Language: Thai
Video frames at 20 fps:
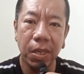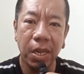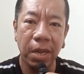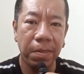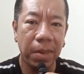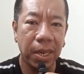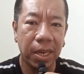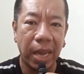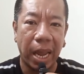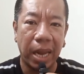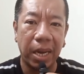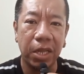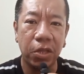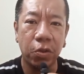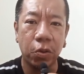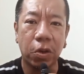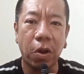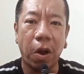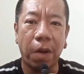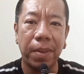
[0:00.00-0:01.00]
ทีมที่เก่งที่
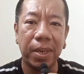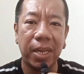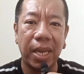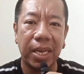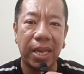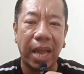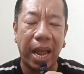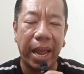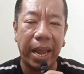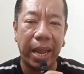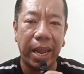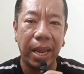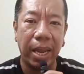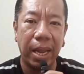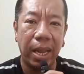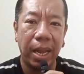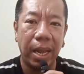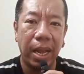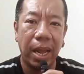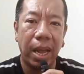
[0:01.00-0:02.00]
สุดของประเทศไทย
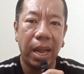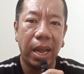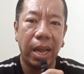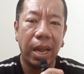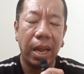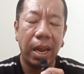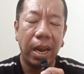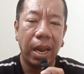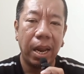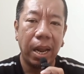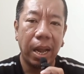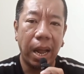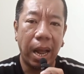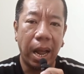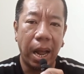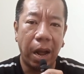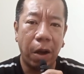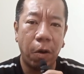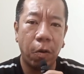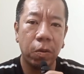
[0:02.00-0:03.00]

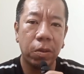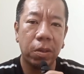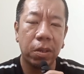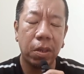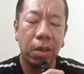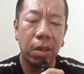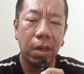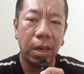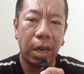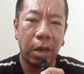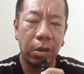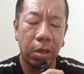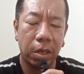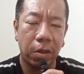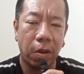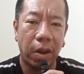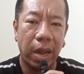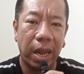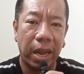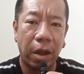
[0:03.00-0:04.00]
เขาเราจะ
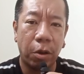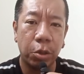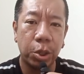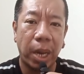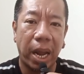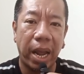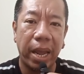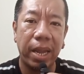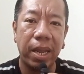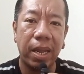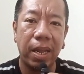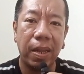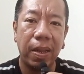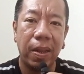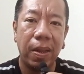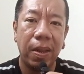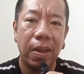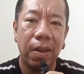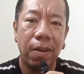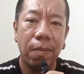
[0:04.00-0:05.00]
ต้องให้เขาใช้
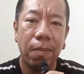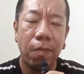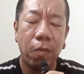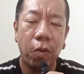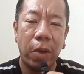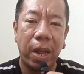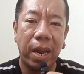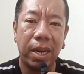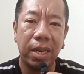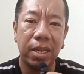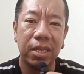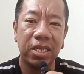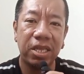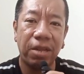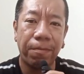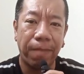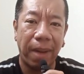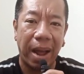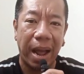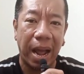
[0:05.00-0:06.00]
ผู้เล่น
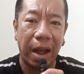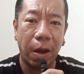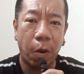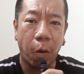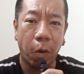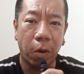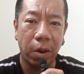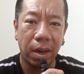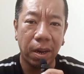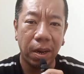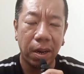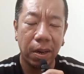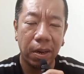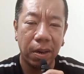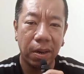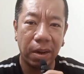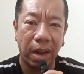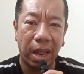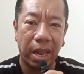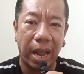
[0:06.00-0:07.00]
สิบห้าคน
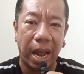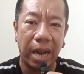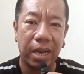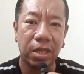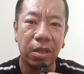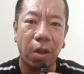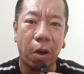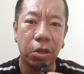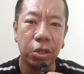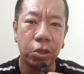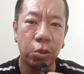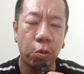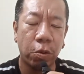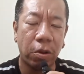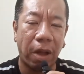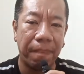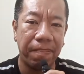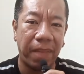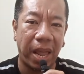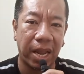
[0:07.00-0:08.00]
ในการต่อสู้
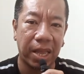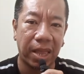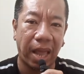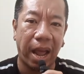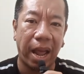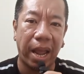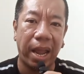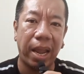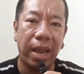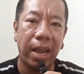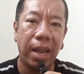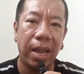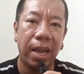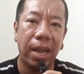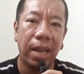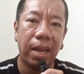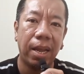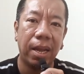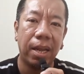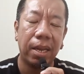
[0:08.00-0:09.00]
กับเด็กไทย
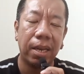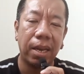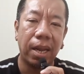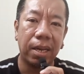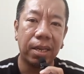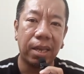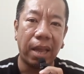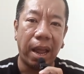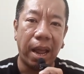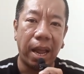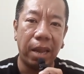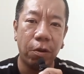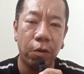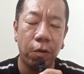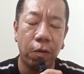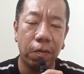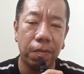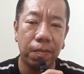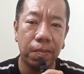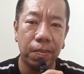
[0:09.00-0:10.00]
ตั้งแต่อายุ
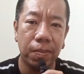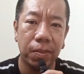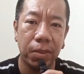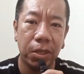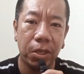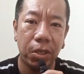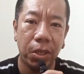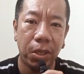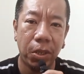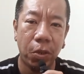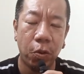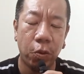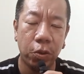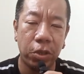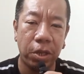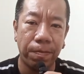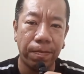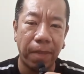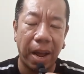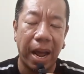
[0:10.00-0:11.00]

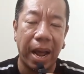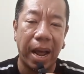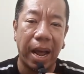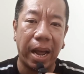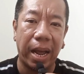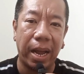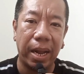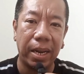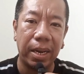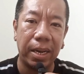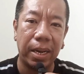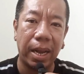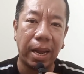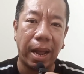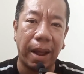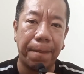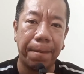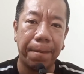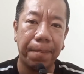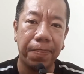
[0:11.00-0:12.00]
U15 นะ
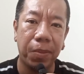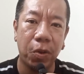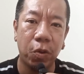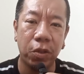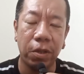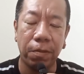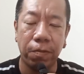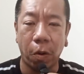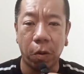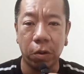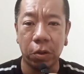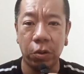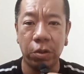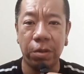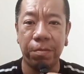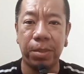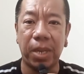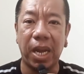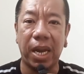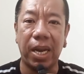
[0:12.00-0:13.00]
ครับ U16
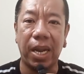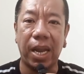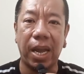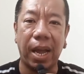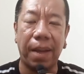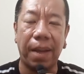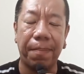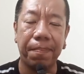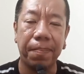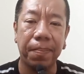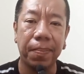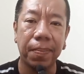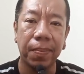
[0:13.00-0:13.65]
U17 เนี่ยครับ